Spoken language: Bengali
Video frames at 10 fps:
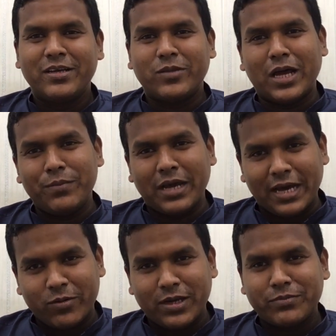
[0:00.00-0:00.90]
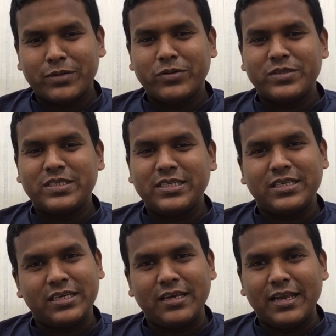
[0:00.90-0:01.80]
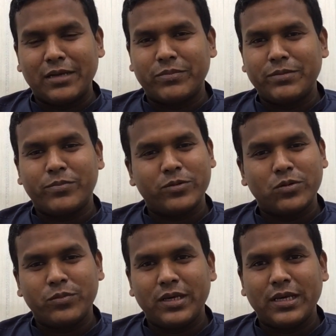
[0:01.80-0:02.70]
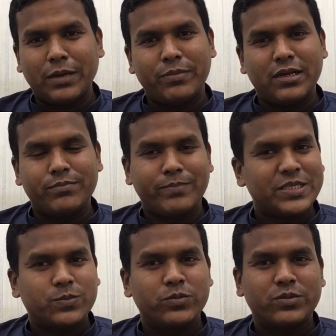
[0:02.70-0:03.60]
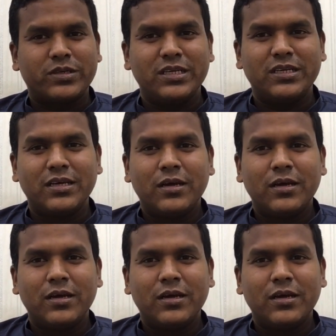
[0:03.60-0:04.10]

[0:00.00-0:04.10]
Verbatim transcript: তো আমি আরও একবার বলছি কি কি লাগবে প্রথমে আপনার পাসপোর্টটি